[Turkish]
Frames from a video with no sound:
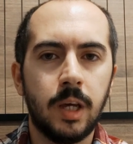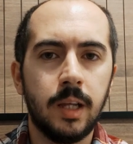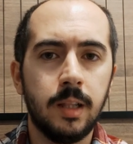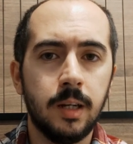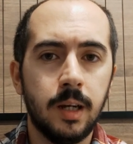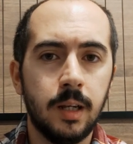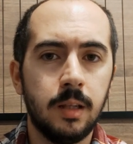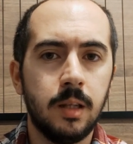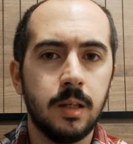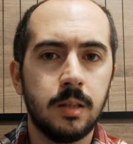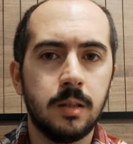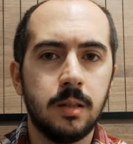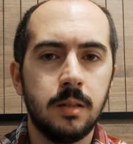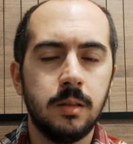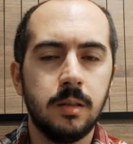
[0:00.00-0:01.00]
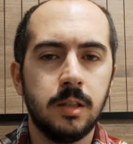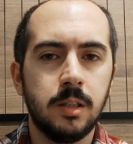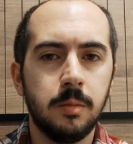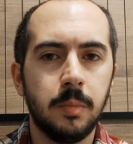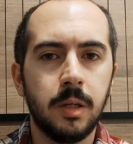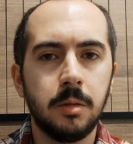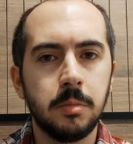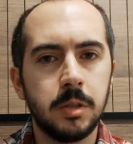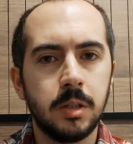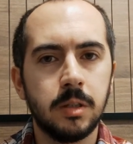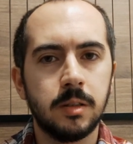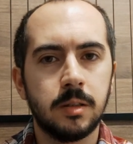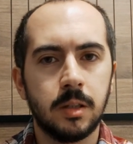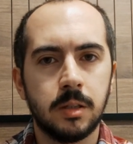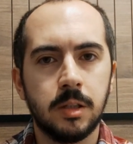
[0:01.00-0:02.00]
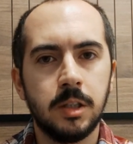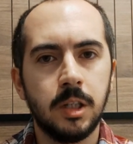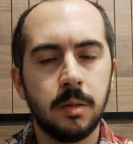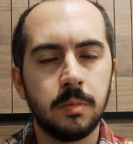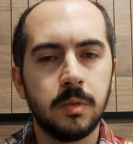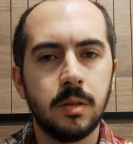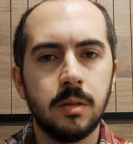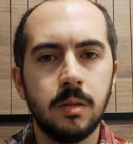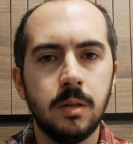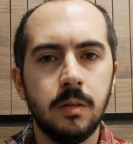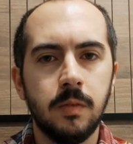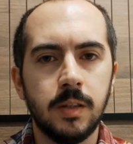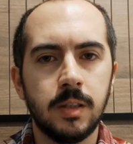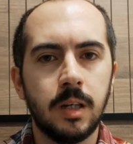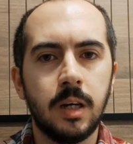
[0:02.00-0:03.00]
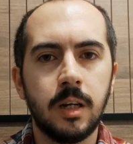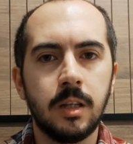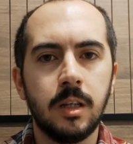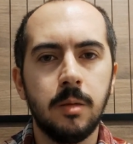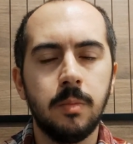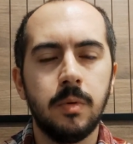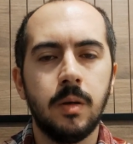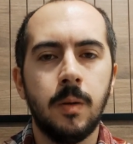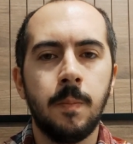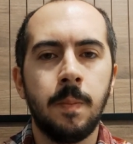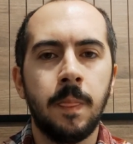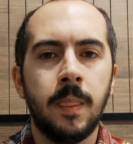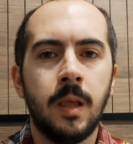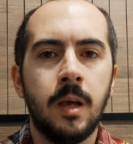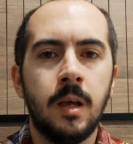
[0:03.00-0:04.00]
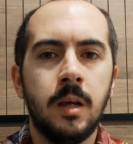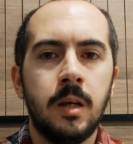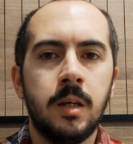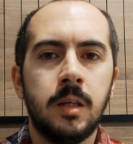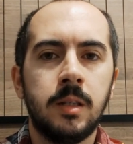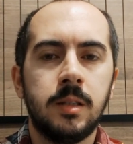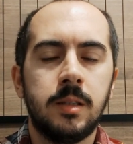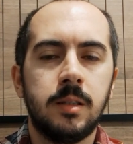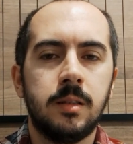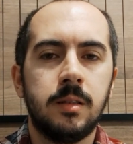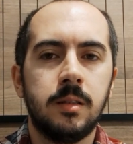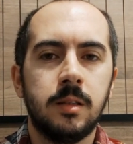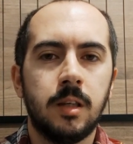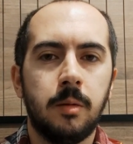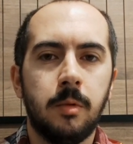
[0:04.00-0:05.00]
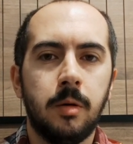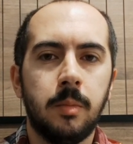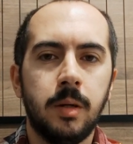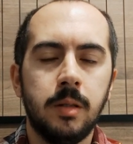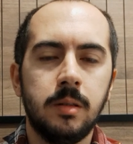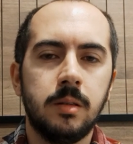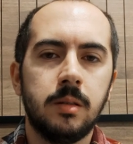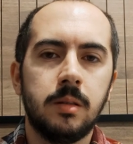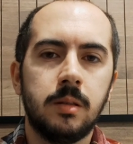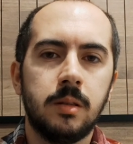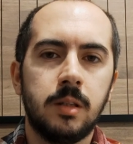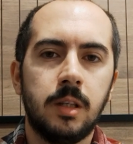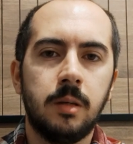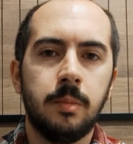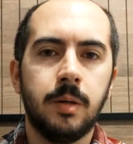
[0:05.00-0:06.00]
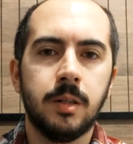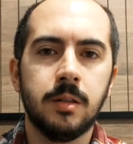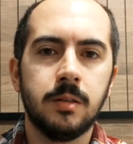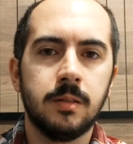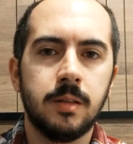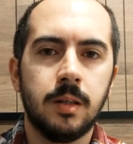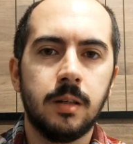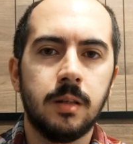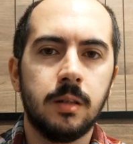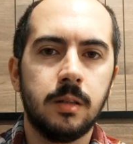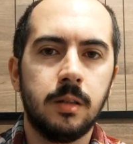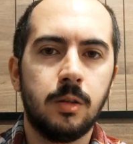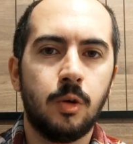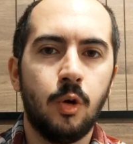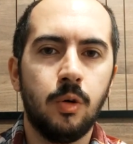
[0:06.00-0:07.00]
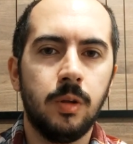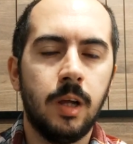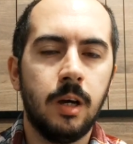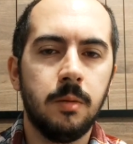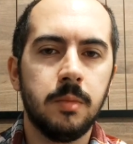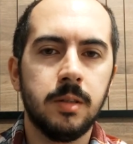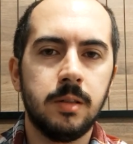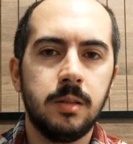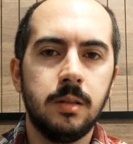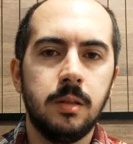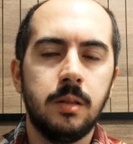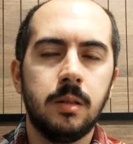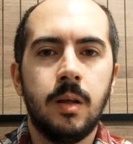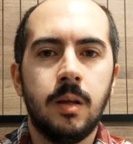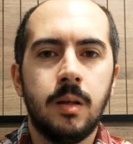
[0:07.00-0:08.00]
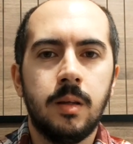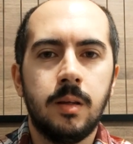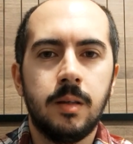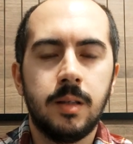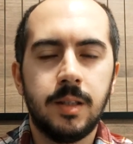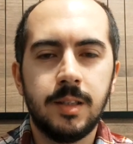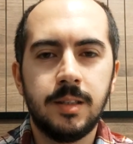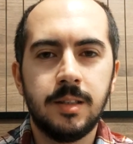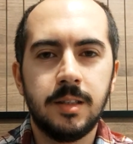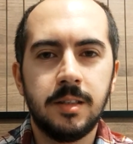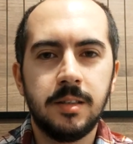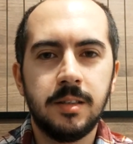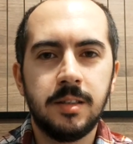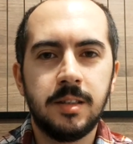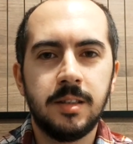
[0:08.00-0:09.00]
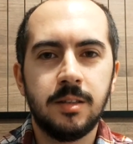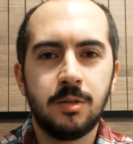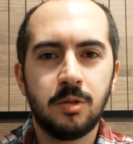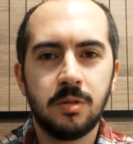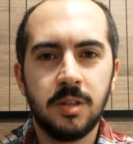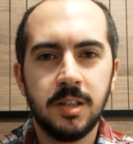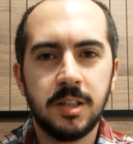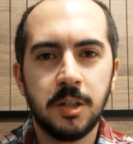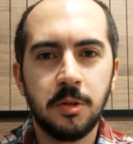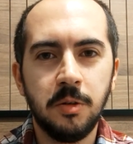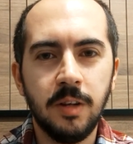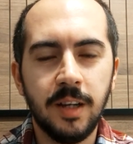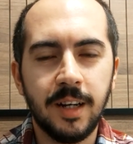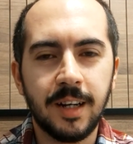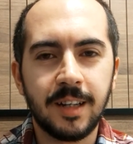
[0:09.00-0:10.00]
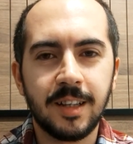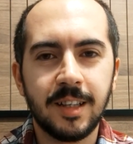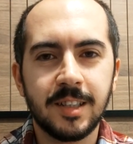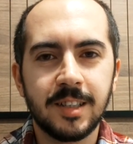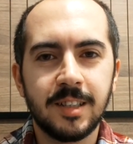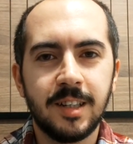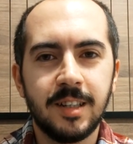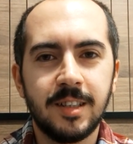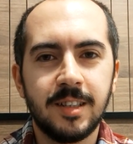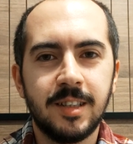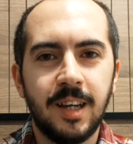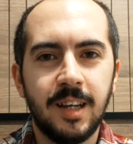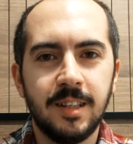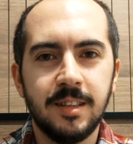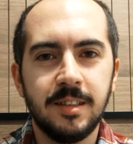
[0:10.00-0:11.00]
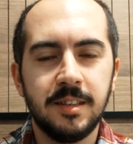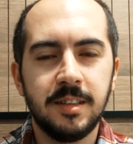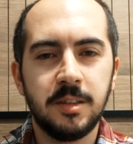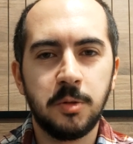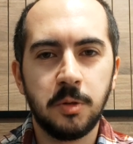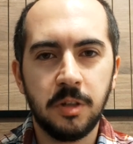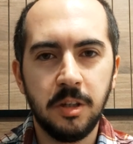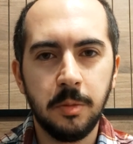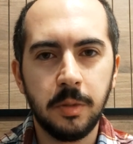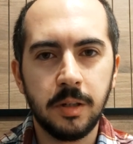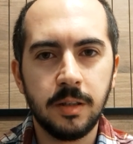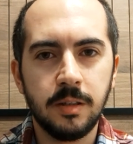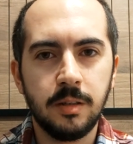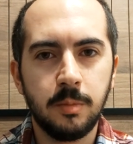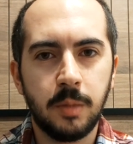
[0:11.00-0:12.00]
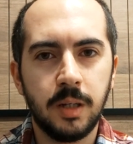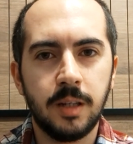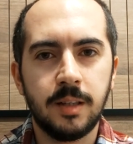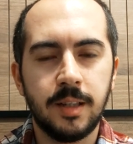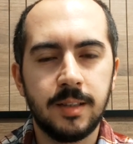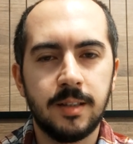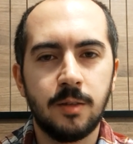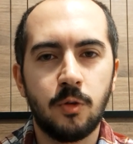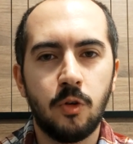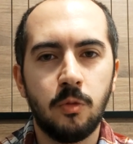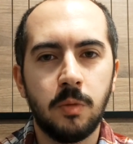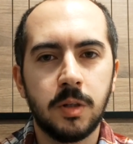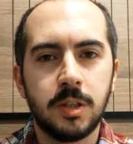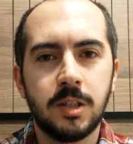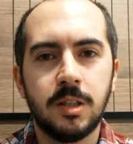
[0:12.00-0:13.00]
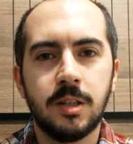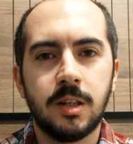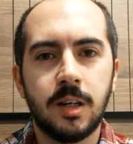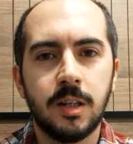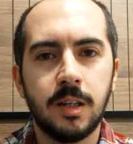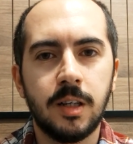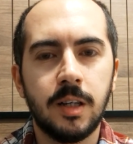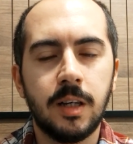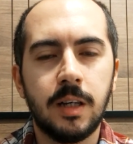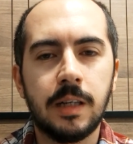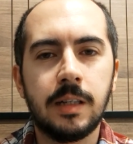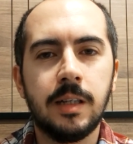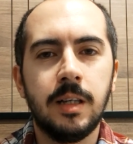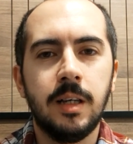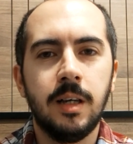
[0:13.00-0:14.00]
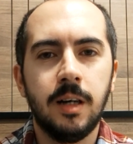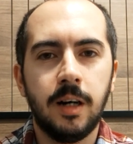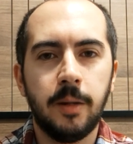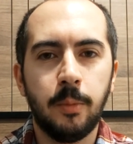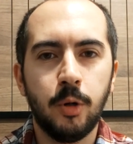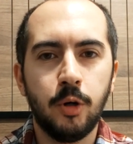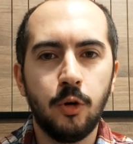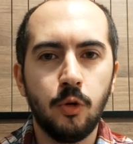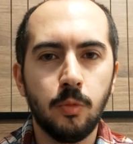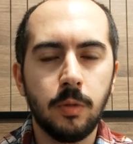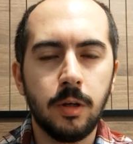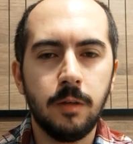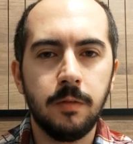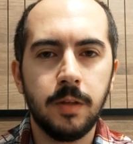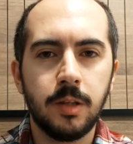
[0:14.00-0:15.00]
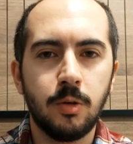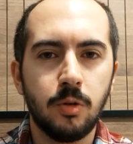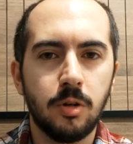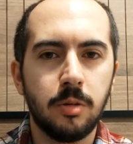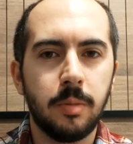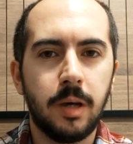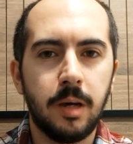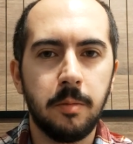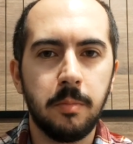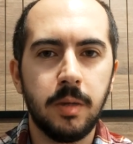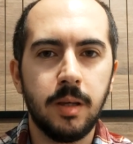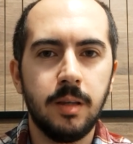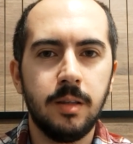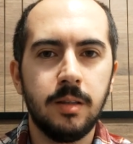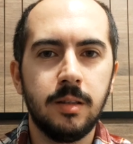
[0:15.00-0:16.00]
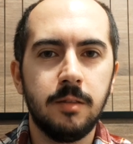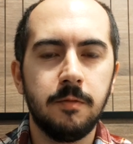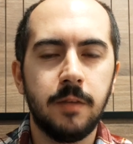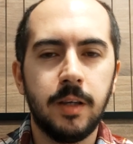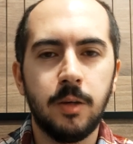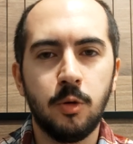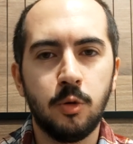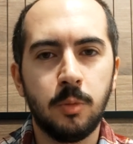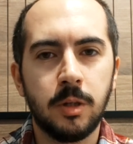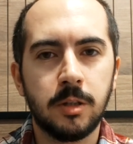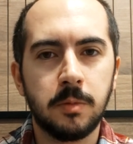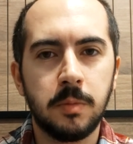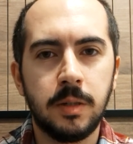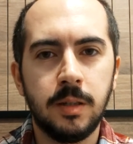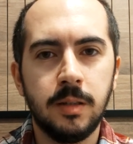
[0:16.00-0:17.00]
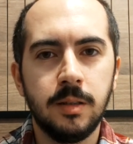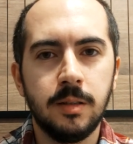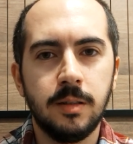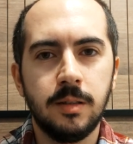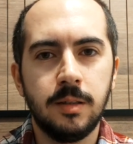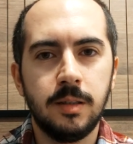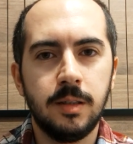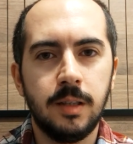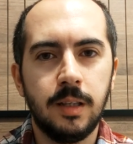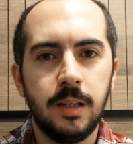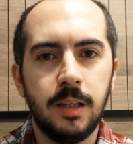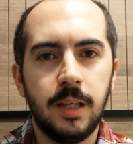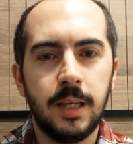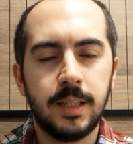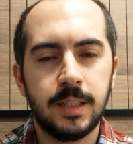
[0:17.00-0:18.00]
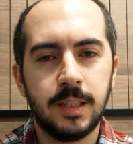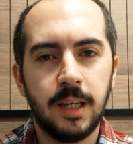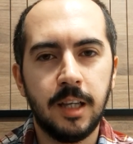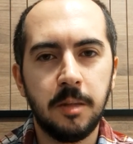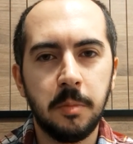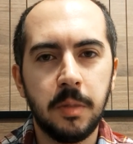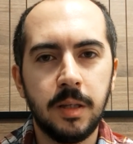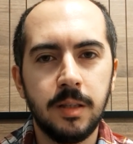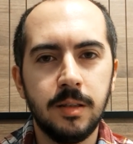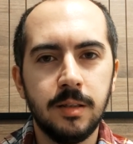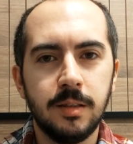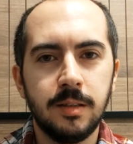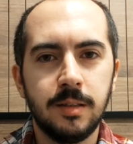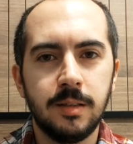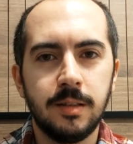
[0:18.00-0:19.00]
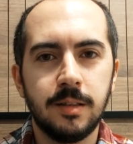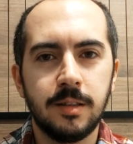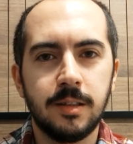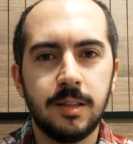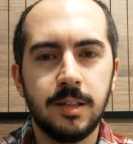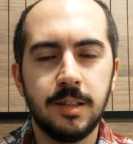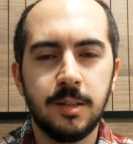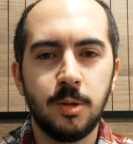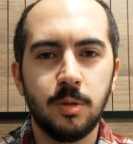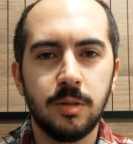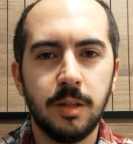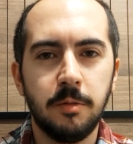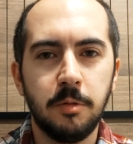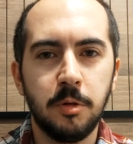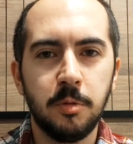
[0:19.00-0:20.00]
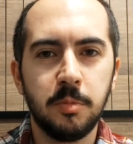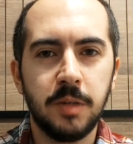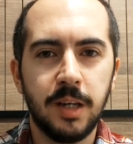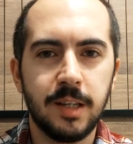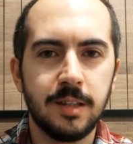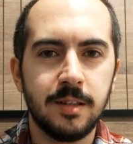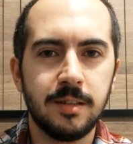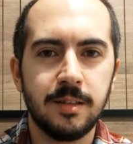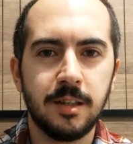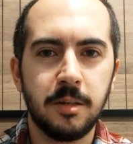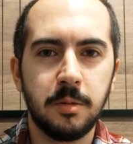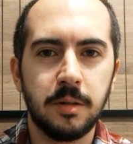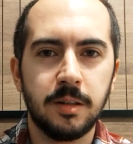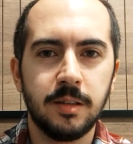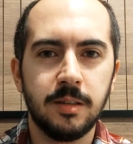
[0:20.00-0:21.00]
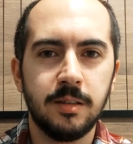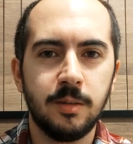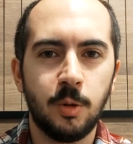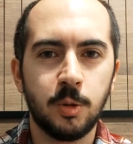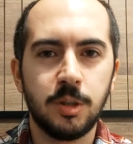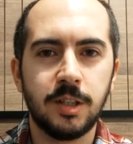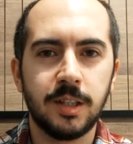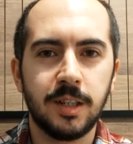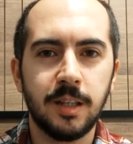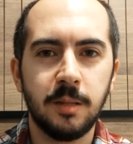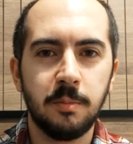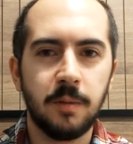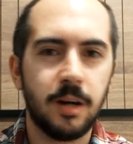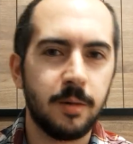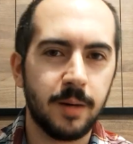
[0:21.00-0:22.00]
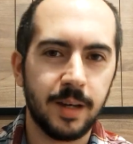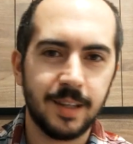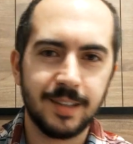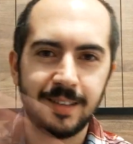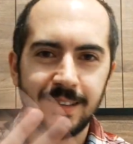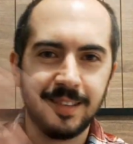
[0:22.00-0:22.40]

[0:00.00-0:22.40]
geliri elde ettin, işte benim için satış yaptın vesaire deyip sizin tamamen IBAN'ınıza göndermesi. İzlediğiniz için çok teşekkürler arkadaşlar. Kendinize çok iyi bakın. Bana destek olmak için kanala abone olmayı, videoları beğenmeyi ve yorum atmayı eksik etmeyin. Sizi çok seviyorum. Kendinize iyi bakın. Hoşçakalın. Bay bay.